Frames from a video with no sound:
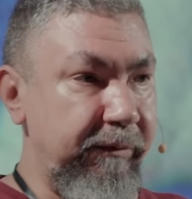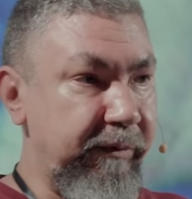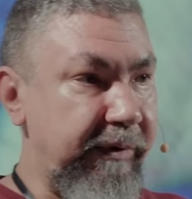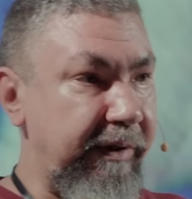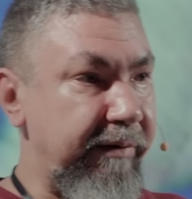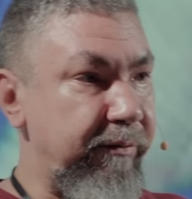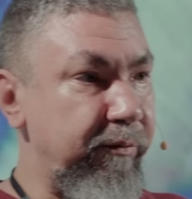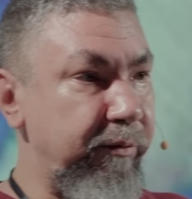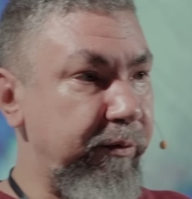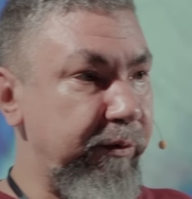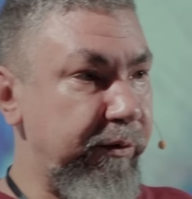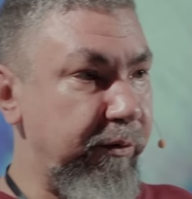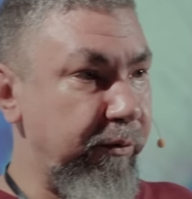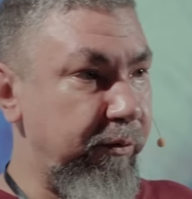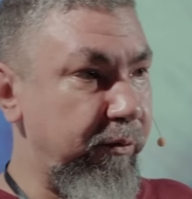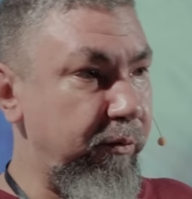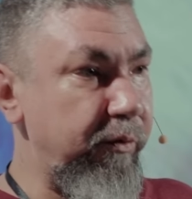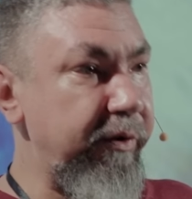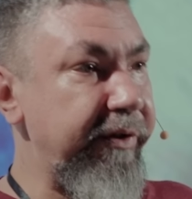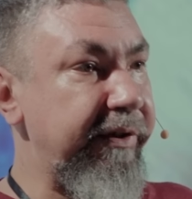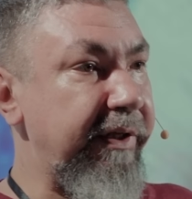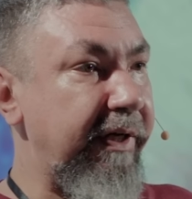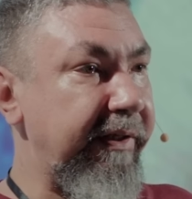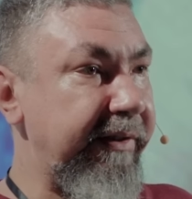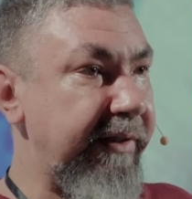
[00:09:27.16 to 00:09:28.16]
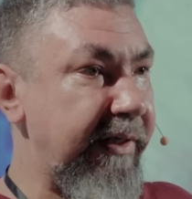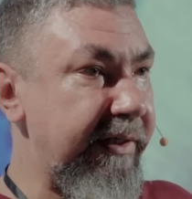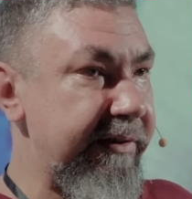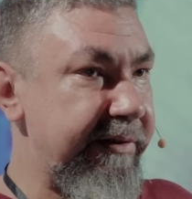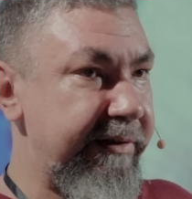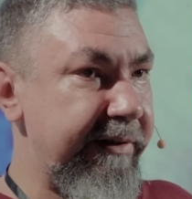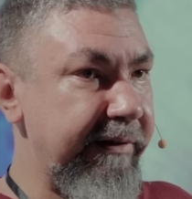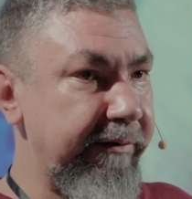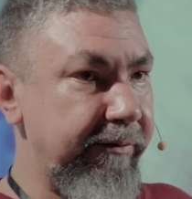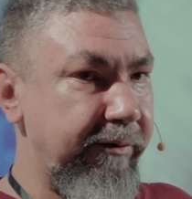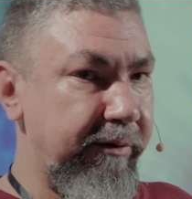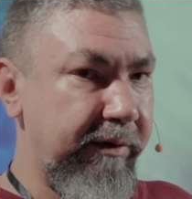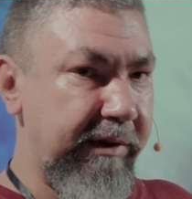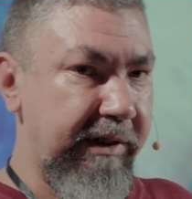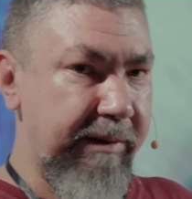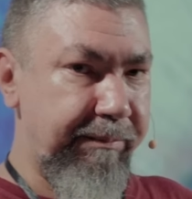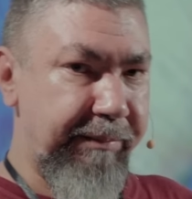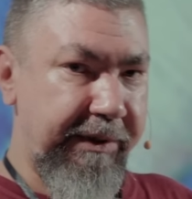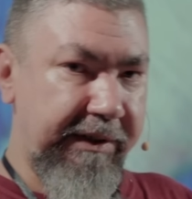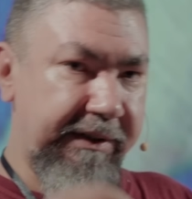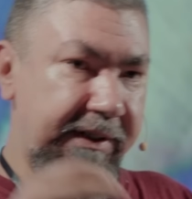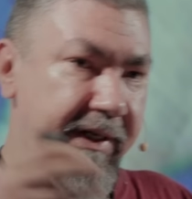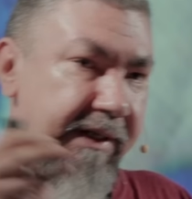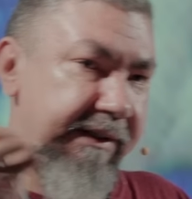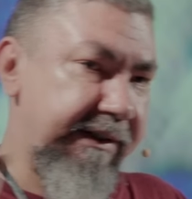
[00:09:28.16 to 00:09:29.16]
Ну, такую дугу иногда делают для
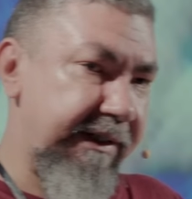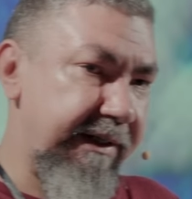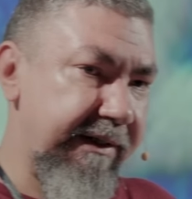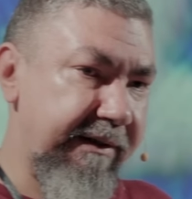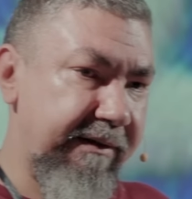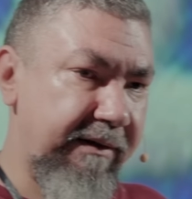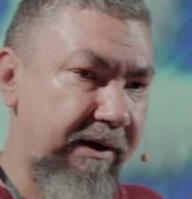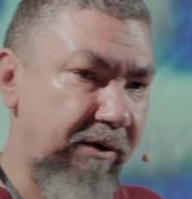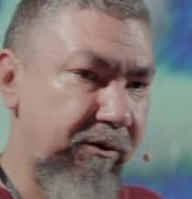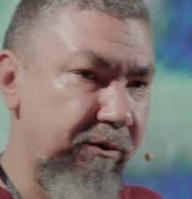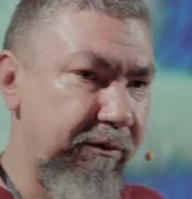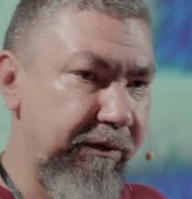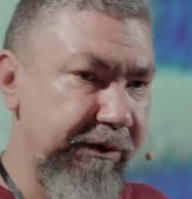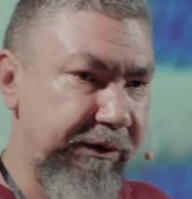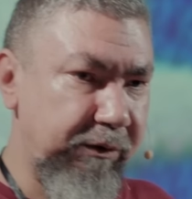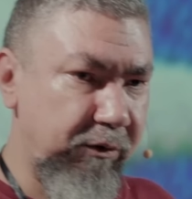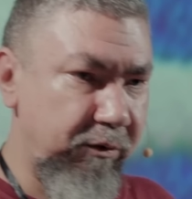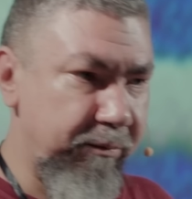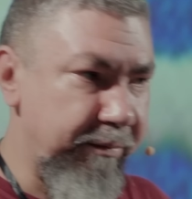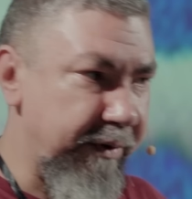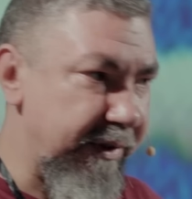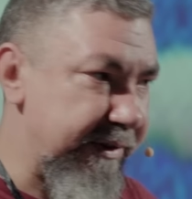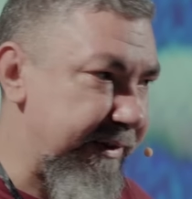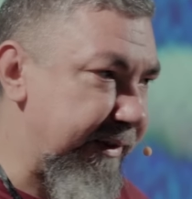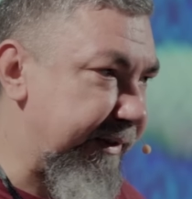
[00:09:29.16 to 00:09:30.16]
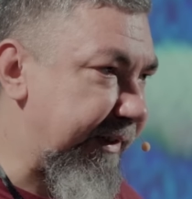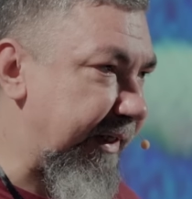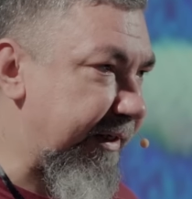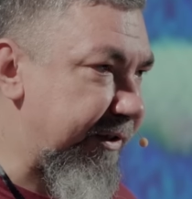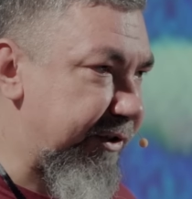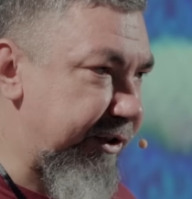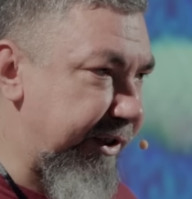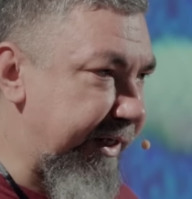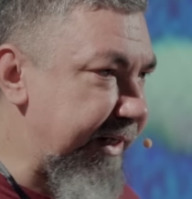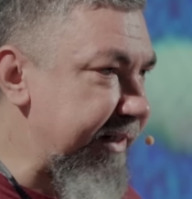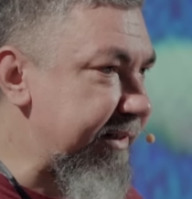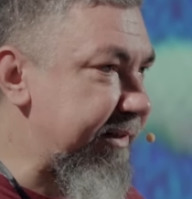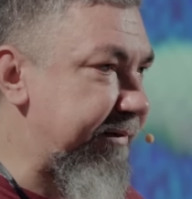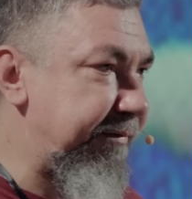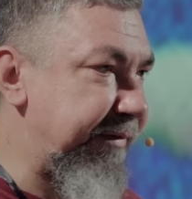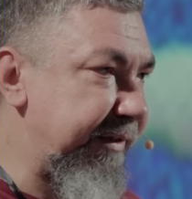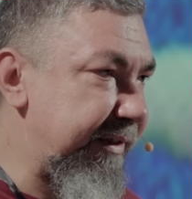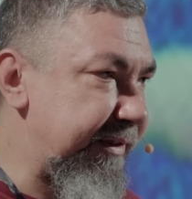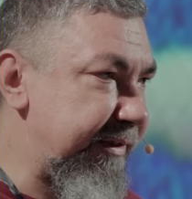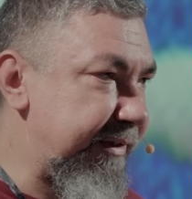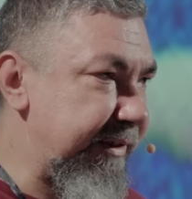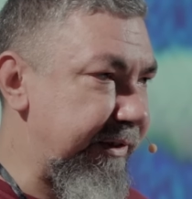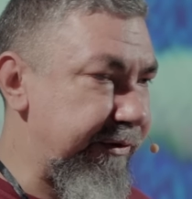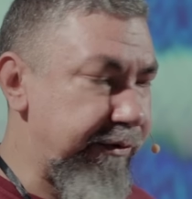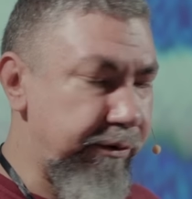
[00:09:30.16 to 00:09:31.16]
придания какого-то образа
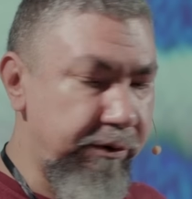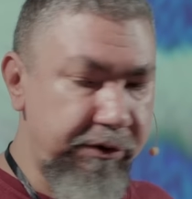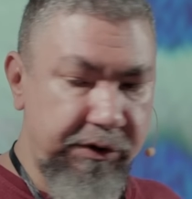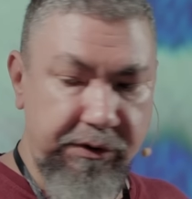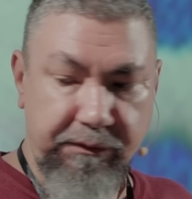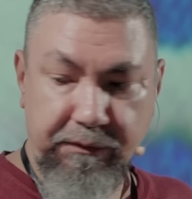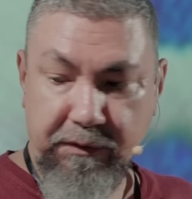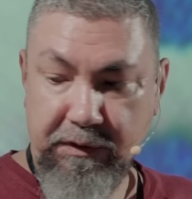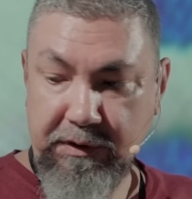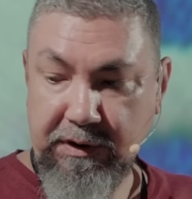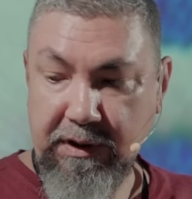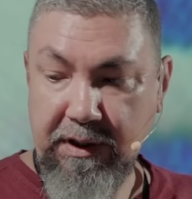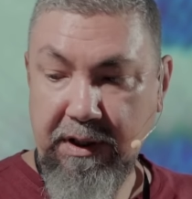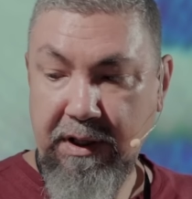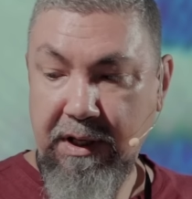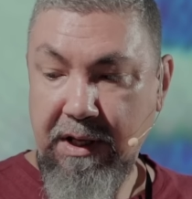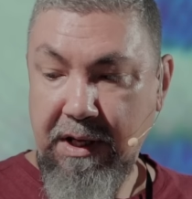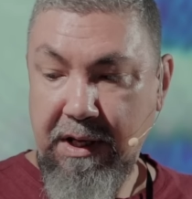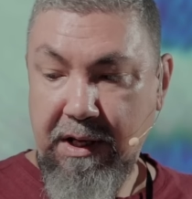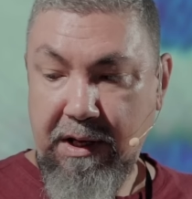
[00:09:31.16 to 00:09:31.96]
торжественности, еще чего-то.